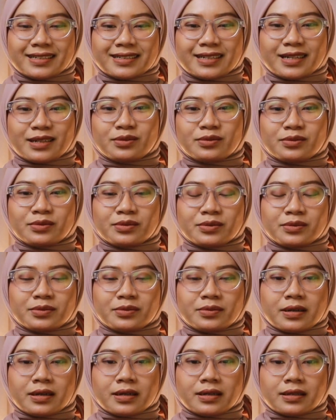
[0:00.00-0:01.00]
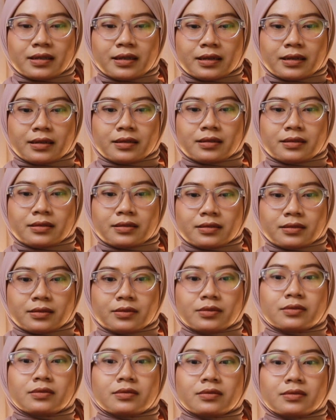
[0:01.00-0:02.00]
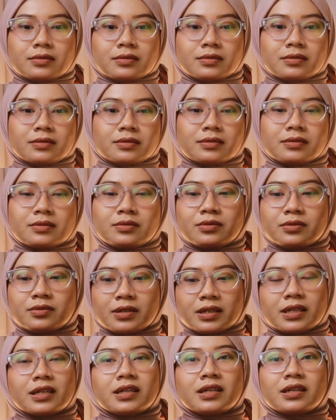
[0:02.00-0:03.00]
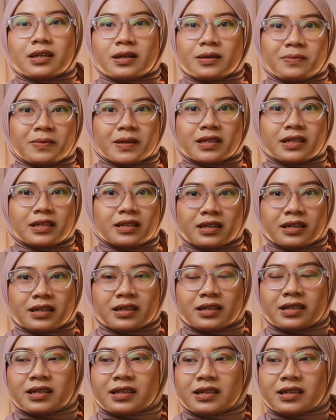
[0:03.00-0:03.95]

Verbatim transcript: Satu, dua, tiga duluan ini daripada ini.